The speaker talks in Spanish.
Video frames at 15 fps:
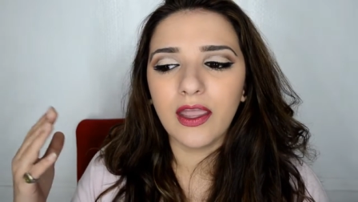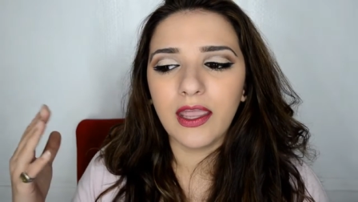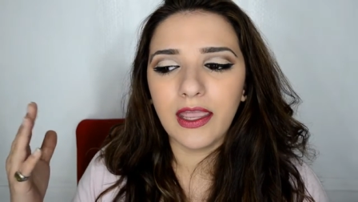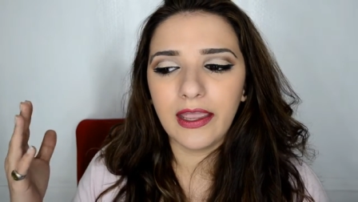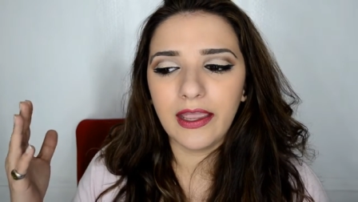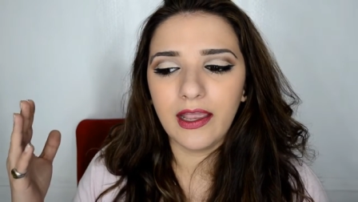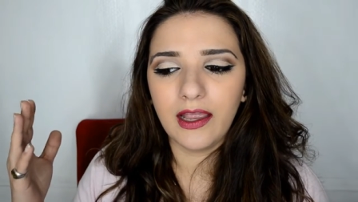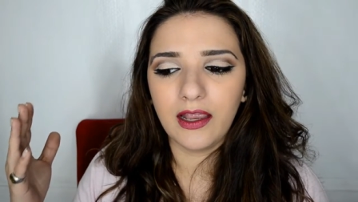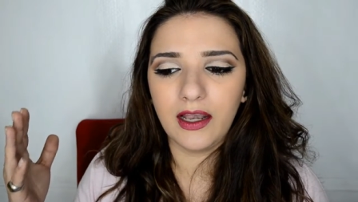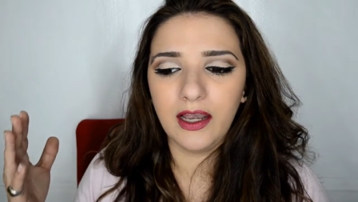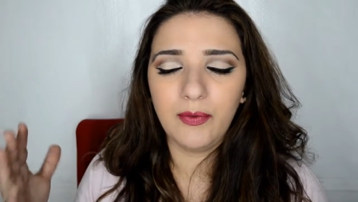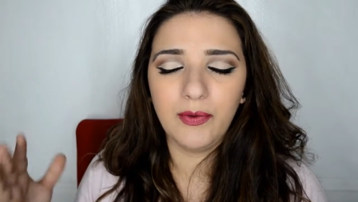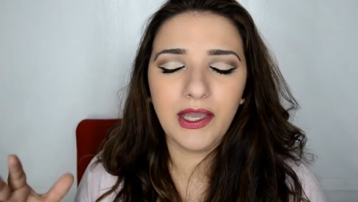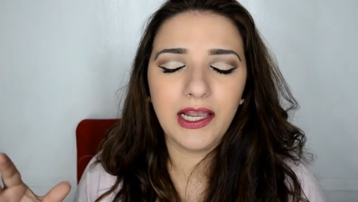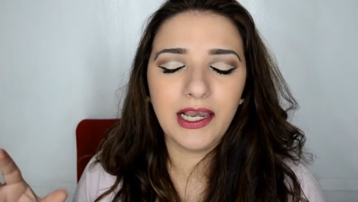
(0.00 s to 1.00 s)
Eh,
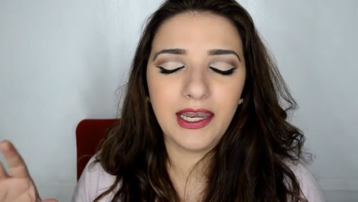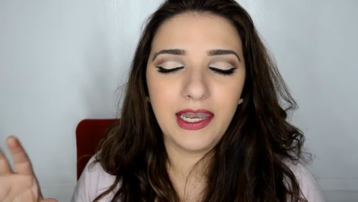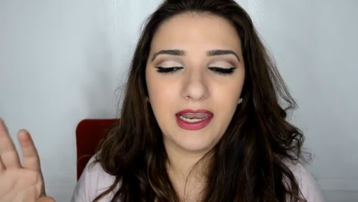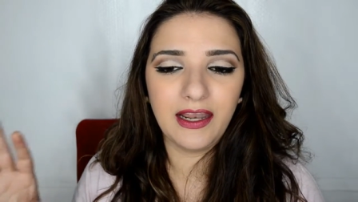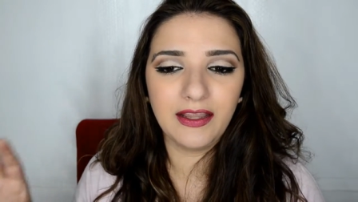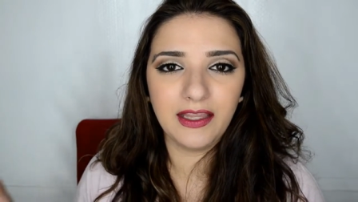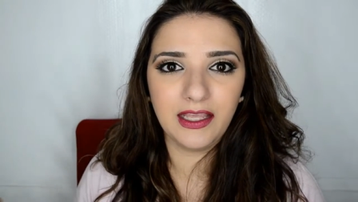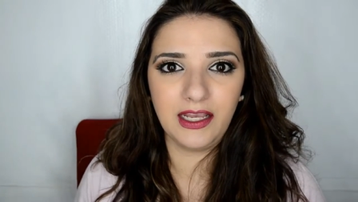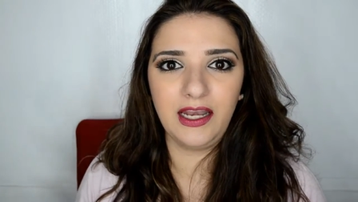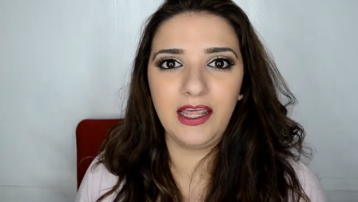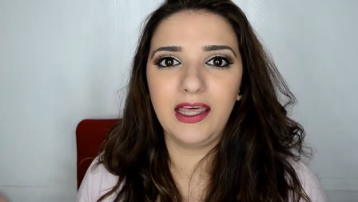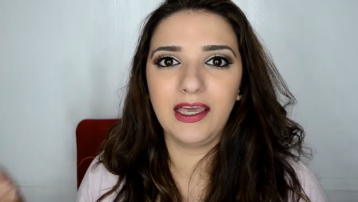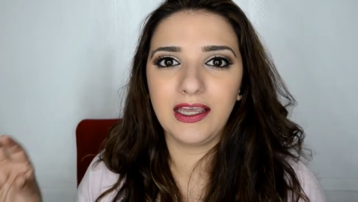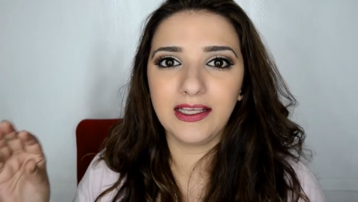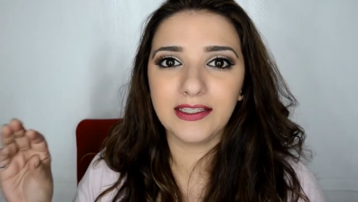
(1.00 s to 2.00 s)
les voy a aclarar antes que
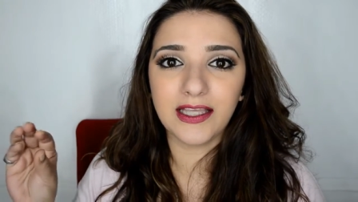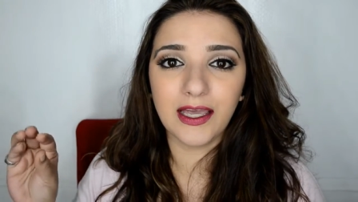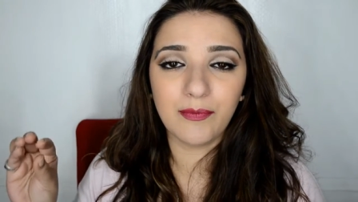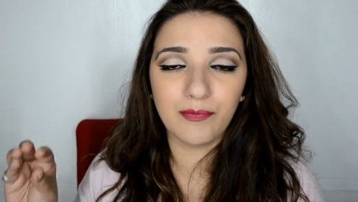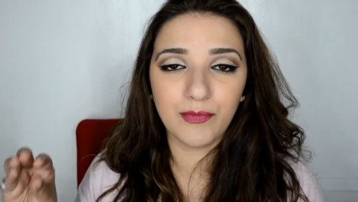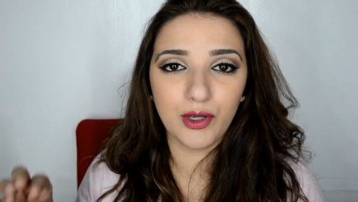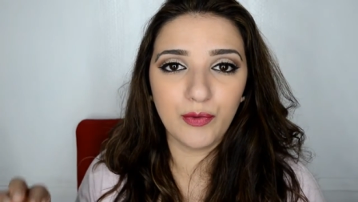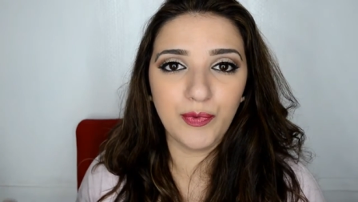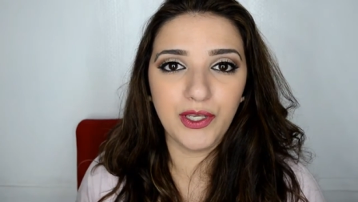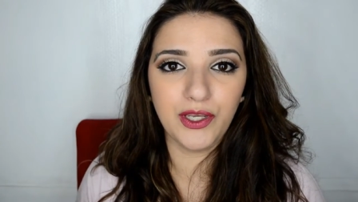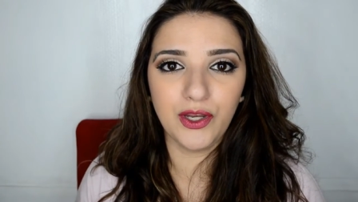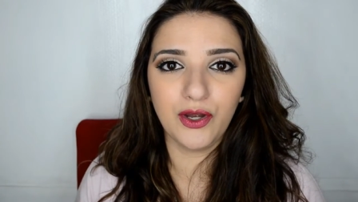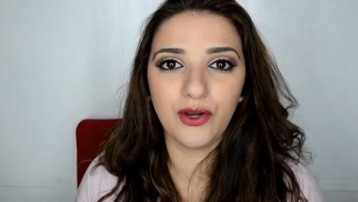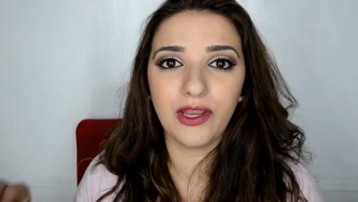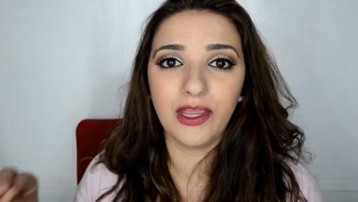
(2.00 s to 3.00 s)
nada que esta es mi
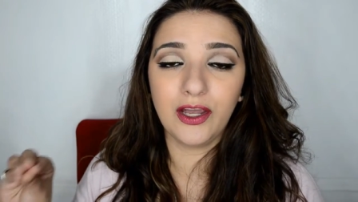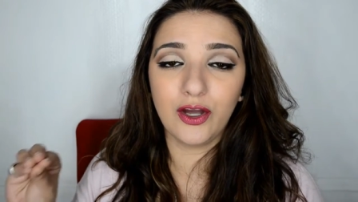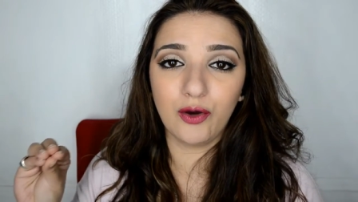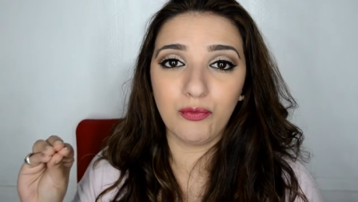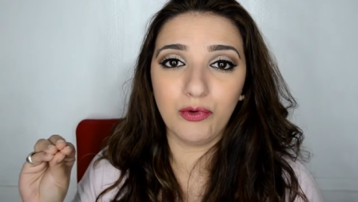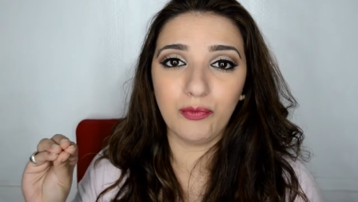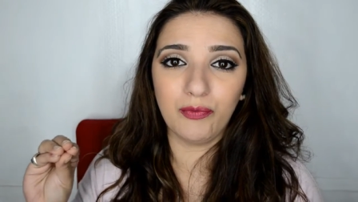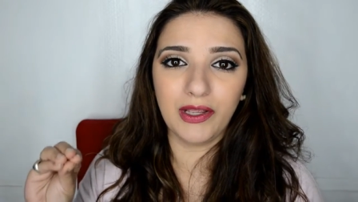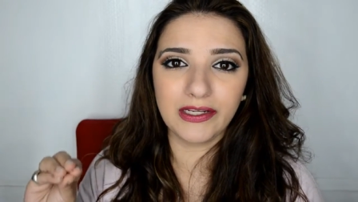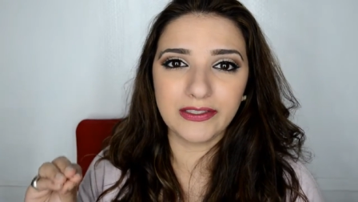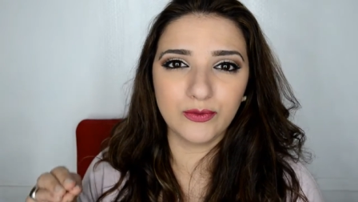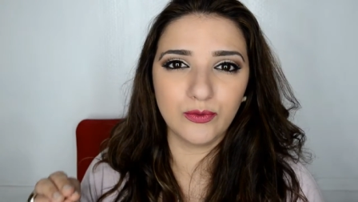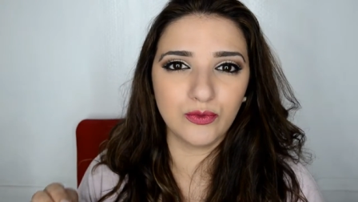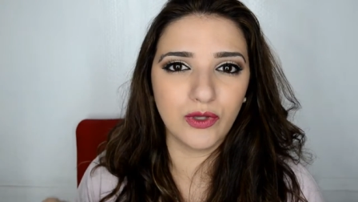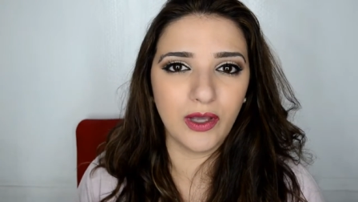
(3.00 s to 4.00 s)
opinión, es como me
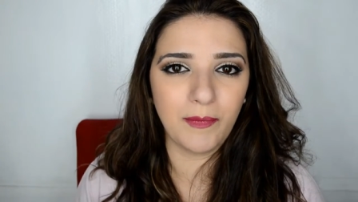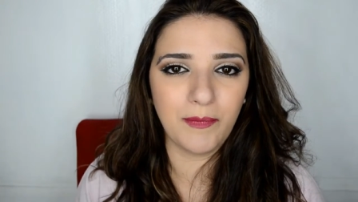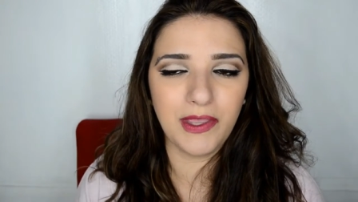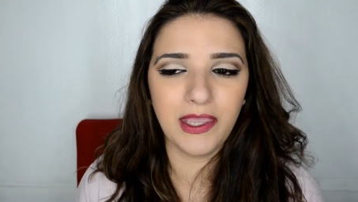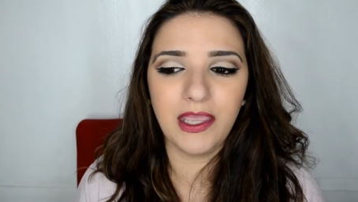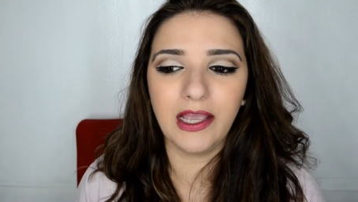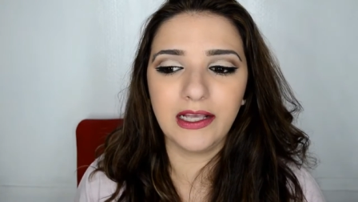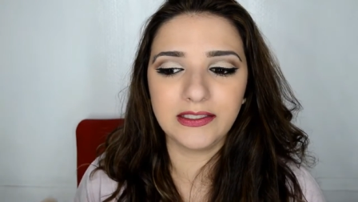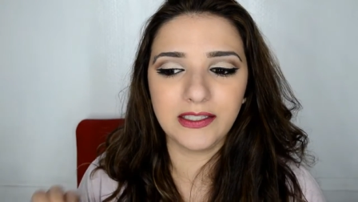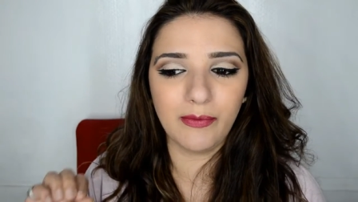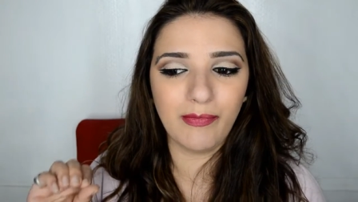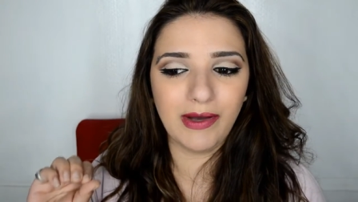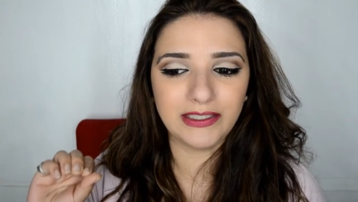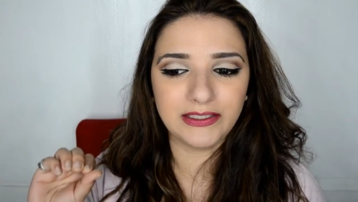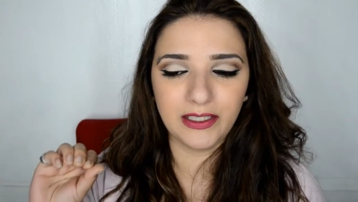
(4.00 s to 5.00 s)
resultó a mí, es
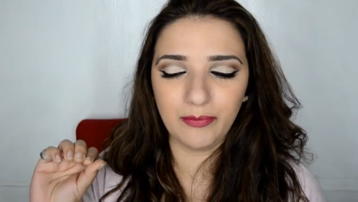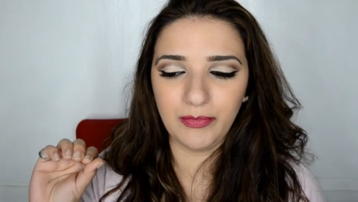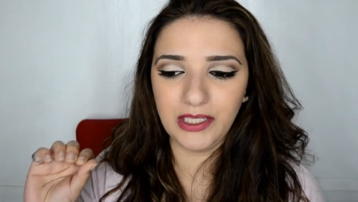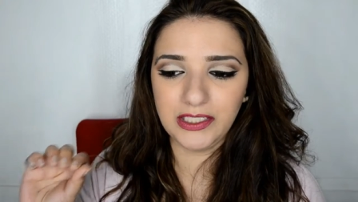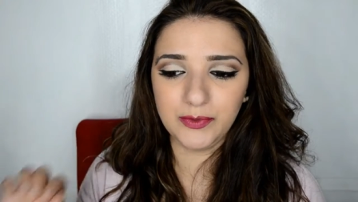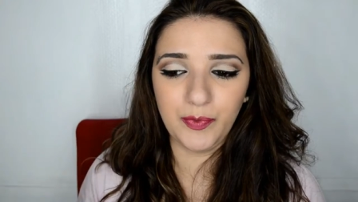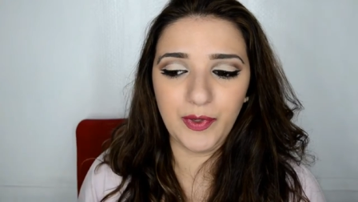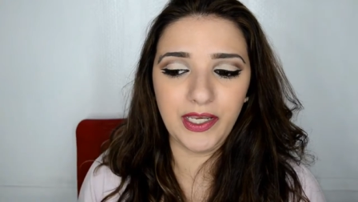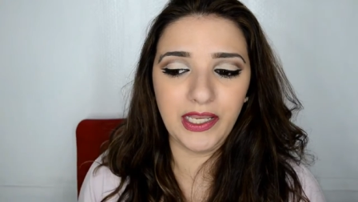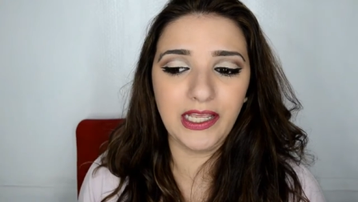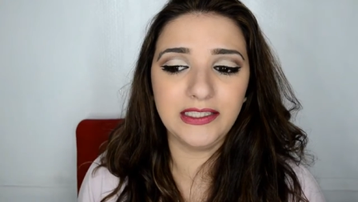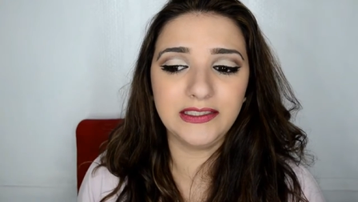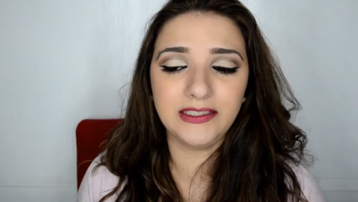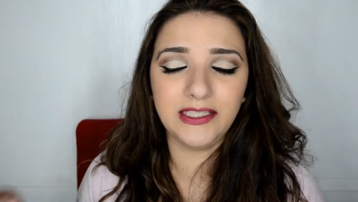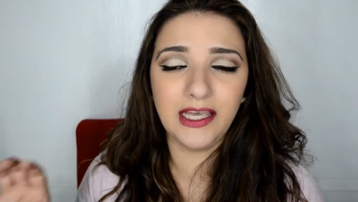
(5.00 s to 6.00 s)
en base a mi
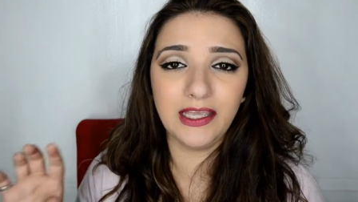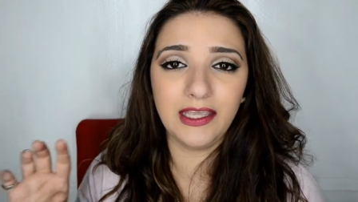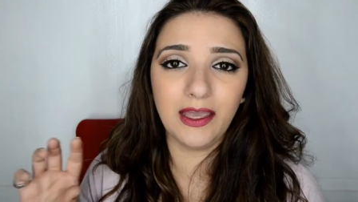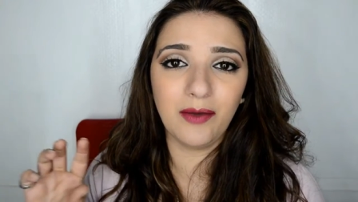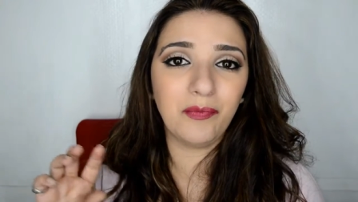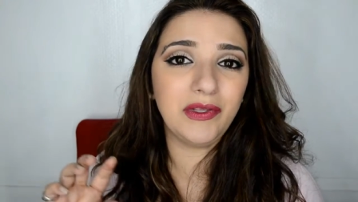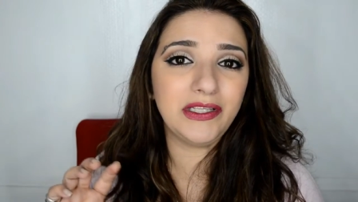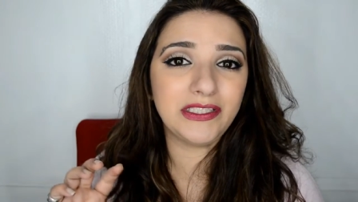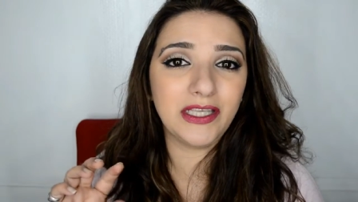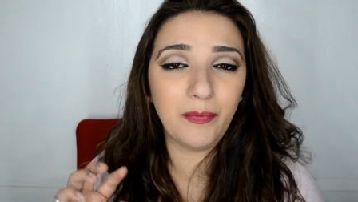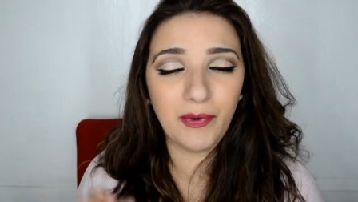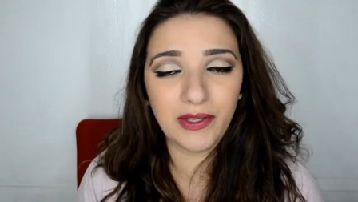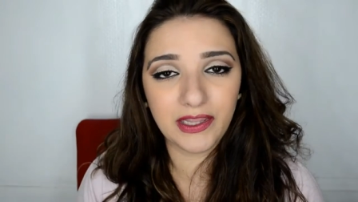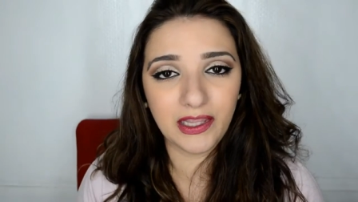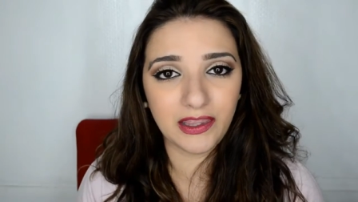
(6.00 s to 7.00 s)
experiencia y a mis
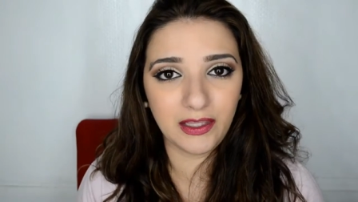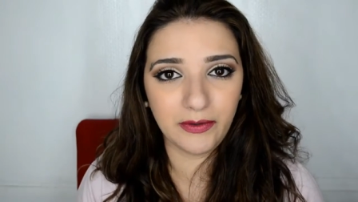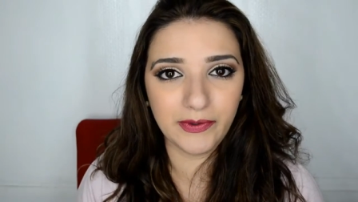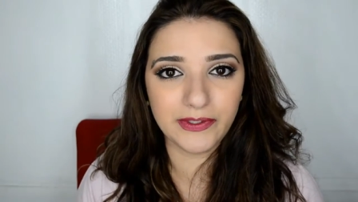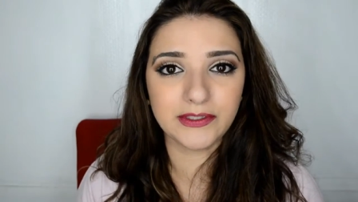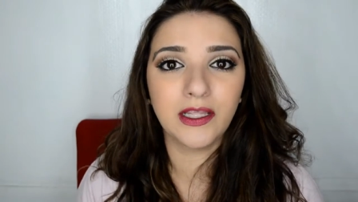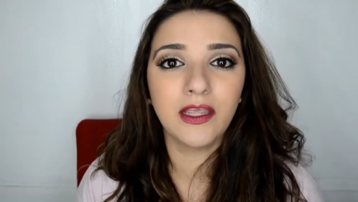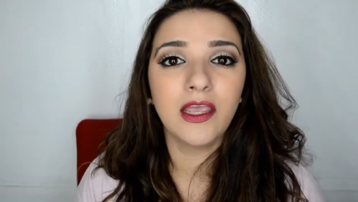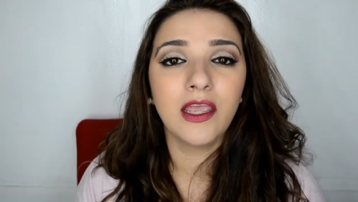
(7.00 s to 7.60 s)
expectativas.